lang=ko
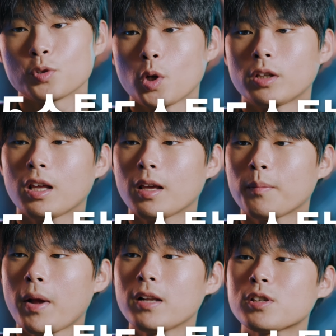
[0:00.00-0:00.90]
최대
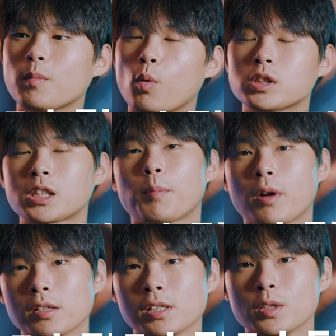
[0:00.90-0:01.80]

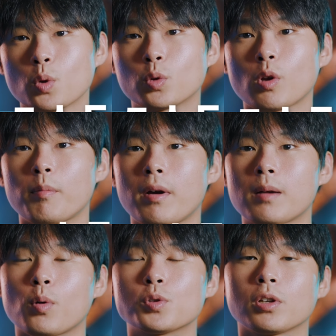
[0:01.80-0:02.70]
8.5스탑까지
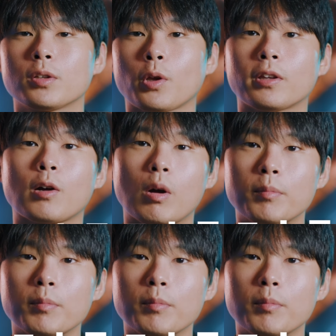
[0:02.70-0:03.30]
손떨방 보정이 된다고